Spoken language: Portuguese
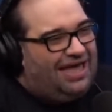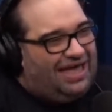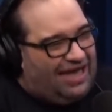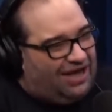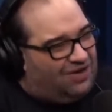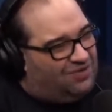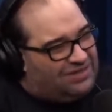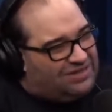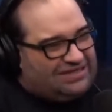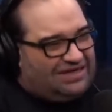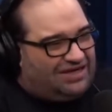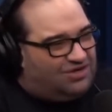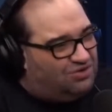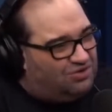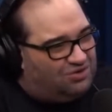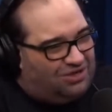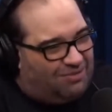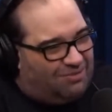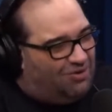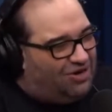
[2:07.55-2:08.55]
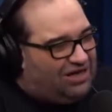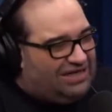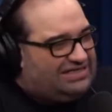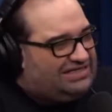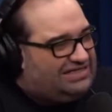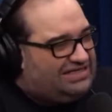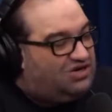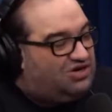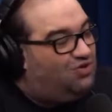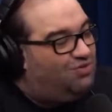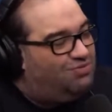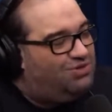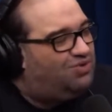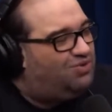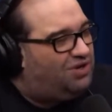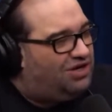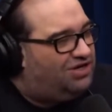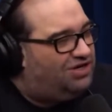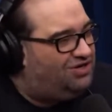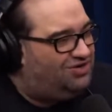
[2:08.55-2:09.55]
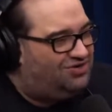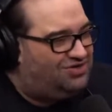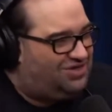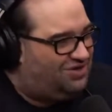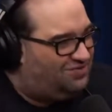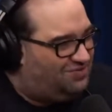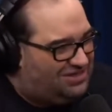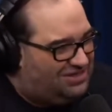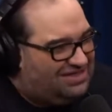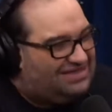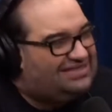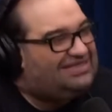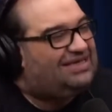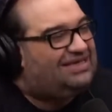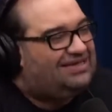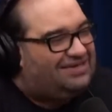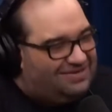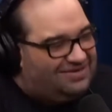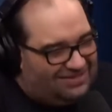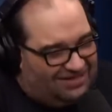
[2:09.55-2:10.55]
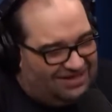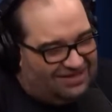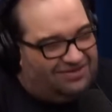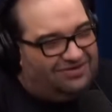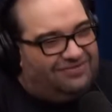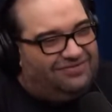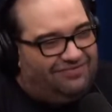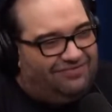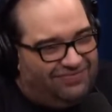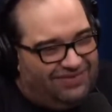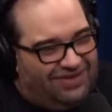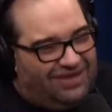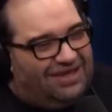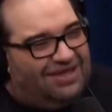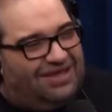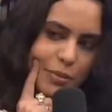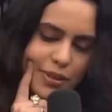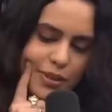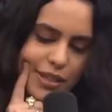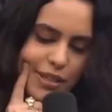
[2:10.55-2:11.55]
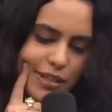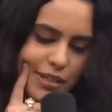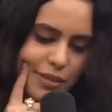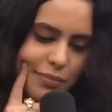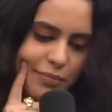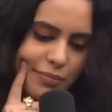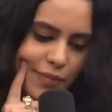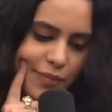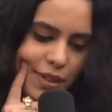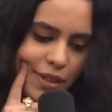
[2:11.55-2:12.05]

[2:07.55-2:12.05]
é coisa que demora 5 mil anos, é ah, coisa assim, tá. entendeu? Coisa simples assim.